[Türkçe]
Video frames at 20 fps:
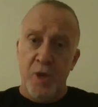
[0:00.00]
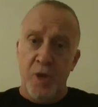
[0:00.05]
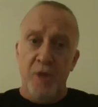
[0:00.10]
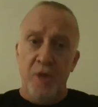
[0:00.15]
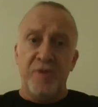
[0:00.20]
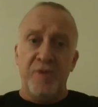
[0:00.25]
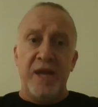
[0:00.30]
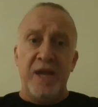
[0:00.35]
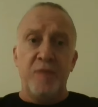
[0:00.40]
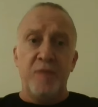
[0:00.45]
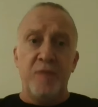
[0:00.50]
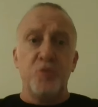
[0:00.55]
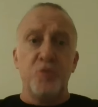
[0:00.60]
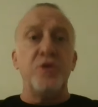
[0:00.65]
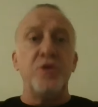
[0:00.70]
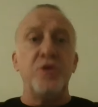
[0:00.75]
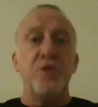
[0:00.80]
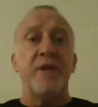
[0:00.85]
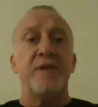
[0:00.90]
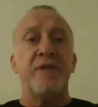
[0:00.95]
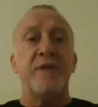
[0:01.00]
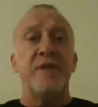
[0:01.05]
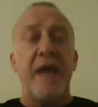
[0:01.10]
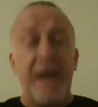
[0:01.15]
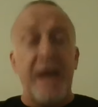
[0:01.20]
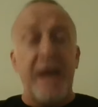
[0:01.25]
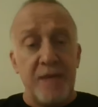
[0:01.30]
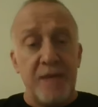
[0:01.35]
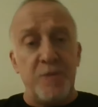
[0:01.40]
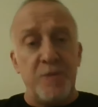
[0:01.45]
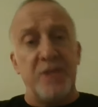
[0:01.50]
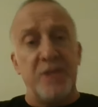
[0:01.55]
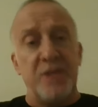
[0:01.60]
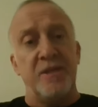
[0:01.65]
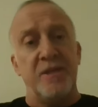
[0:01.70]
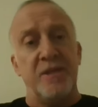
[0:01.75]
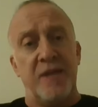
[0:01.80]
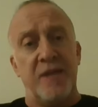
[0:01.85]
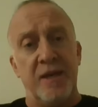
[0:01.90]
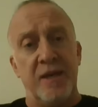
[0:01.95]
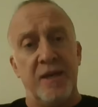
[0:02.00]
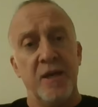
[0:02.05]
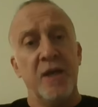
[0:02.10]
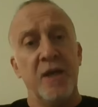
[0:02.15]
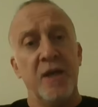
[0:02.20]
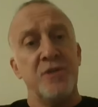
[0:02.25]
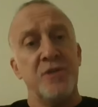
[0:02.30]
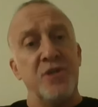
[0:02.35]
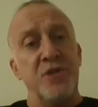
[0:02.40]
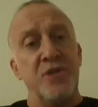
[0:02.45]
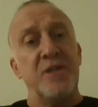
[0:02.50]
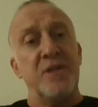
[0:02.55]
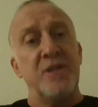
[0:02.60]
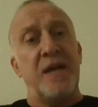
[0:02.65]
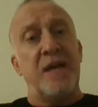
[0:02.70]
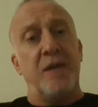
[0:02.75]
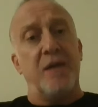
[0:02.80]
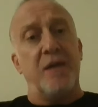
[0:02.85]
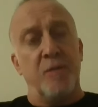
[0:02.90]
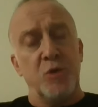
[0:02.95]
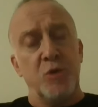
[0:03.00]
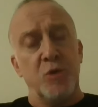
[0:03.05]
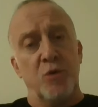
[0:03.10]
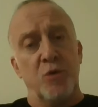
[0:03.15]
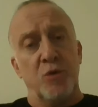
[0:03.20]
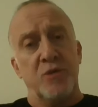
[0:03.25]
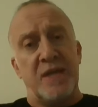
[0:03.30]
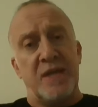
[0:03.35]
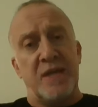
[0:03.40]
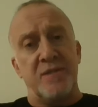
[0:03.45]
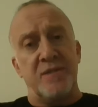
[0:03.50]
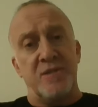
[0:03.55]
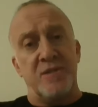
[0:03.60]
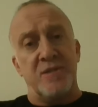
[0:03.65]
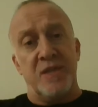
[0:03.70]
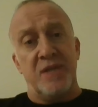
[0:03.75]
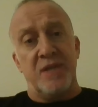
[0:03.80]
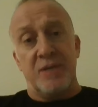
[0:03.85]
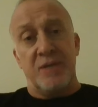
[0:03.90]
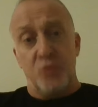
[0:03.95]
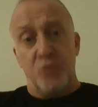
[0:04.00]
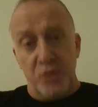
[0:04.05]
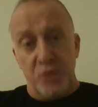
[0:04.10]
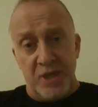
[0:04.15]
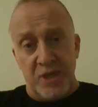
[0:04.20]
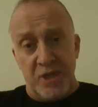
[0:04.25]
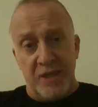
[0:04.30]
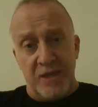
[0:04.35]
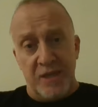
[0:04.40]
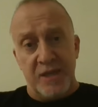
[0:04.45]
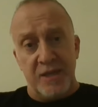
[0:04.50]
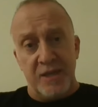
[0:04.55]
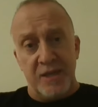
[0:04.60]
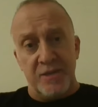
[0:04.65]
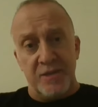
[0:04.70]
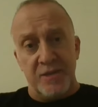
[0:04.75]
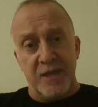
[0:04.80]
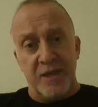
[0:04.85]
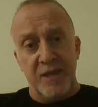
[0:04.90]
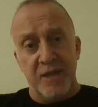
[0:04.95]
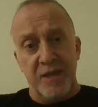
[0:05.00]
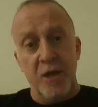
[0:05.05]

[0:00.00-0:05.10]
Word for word: Ve bunların her birinde cidden amatör telsizciler Türkiye genelinde